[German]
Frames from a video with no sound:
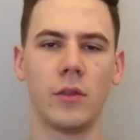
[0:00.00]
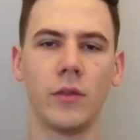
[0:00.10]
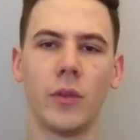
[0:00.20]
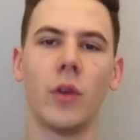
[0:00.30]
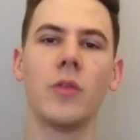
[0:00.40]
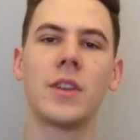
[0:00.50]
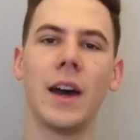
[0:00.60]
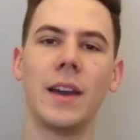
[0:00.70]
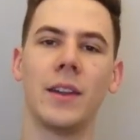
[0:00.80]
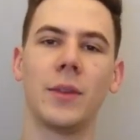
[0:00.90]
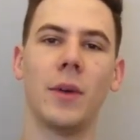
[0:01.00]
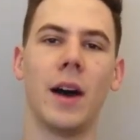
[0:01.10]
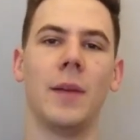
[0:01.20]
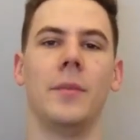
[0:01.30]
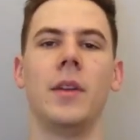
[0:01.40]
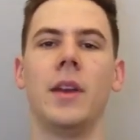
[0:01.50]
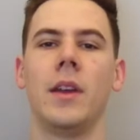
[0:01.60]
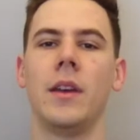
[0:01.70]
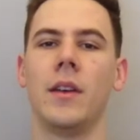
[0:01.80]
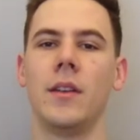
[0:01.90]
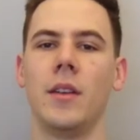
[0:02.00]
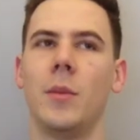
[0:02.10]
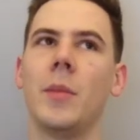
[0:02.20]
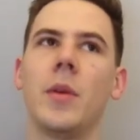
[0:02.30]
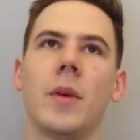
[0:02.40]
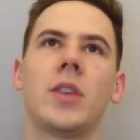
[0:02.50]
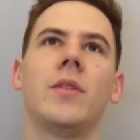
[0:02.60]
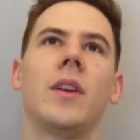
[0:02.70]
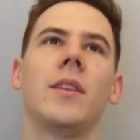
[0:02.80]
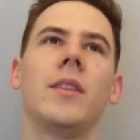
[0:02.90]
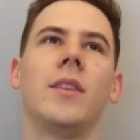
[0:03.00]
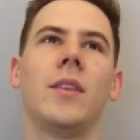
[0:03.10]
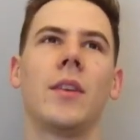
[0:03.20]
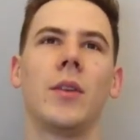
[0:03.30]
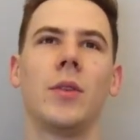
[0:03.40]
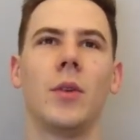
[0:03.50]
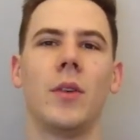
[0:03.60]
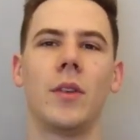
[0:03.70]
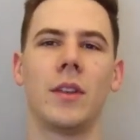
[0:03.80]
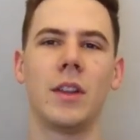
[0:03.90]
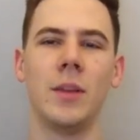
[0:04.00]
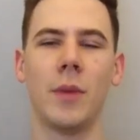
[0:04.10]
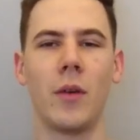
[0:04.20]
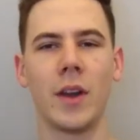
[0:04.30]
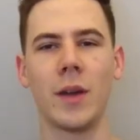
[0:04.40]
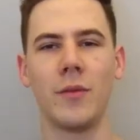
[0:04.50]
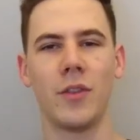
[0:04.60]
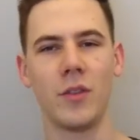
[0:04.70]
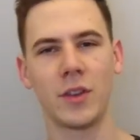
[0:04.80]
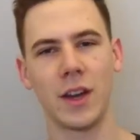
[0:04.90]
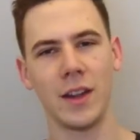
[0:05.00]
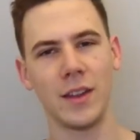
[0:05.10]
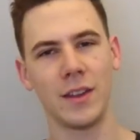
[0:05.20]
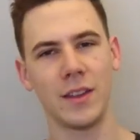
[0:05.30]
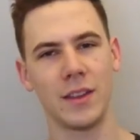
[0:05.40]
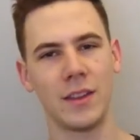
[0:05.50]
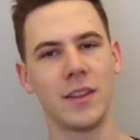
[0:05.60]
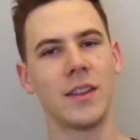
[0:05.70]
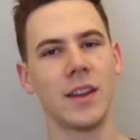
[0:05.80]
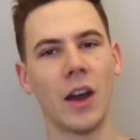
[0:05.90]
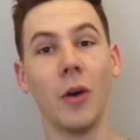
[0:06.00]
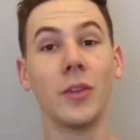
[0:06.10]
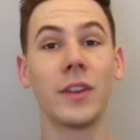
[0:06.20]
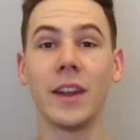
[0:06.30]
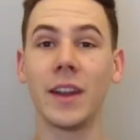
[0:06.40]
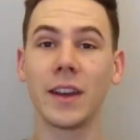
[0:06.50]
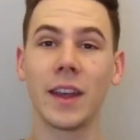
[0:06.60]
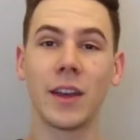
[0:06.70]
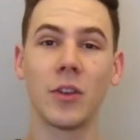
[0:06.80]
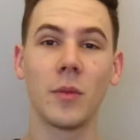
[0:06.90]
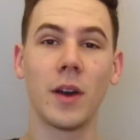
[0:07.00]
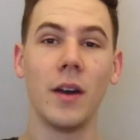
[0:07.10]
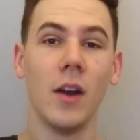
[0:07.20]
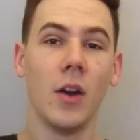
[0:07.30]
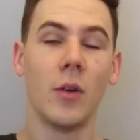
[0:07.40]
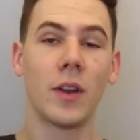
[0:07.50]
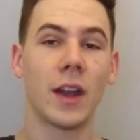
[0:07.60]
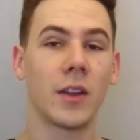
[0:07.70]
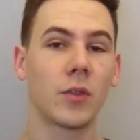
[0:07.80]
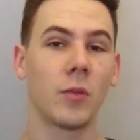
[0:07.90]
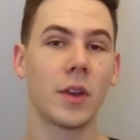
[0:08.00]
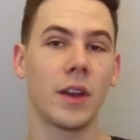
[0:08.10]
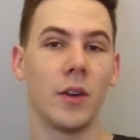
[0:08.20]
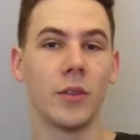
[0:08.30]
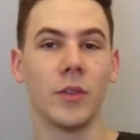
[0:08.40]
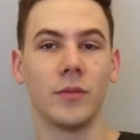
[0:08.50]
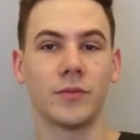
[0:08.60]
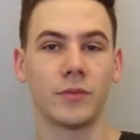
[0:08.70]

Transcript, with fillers: Vorurteile zu haben. Äh, bei mir beispielsweise ist es auch so, die Bauern haben Vorurteile den Ausländern gegenüber und andersrum genauso.